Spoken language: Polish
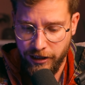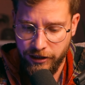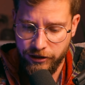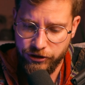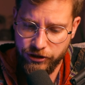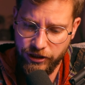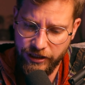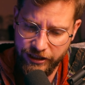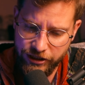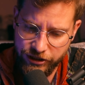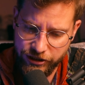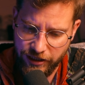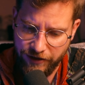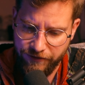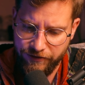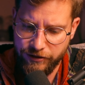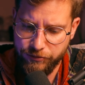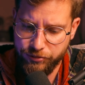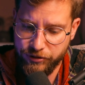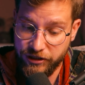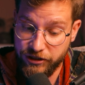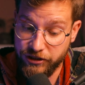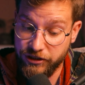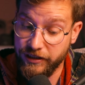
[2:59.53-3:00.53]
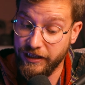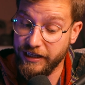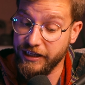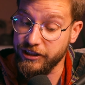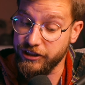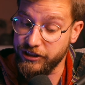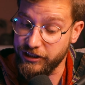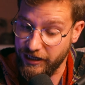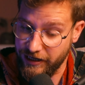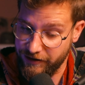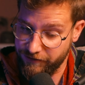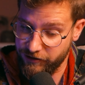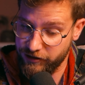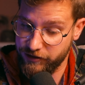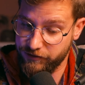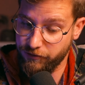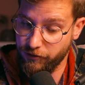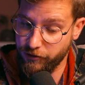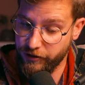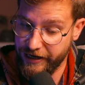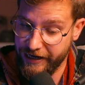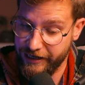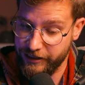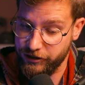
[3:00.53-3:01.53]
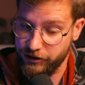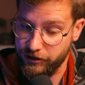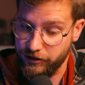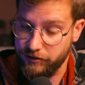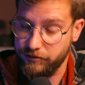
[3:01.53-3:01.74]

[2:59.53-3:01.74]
czyli 9,9 w okresie.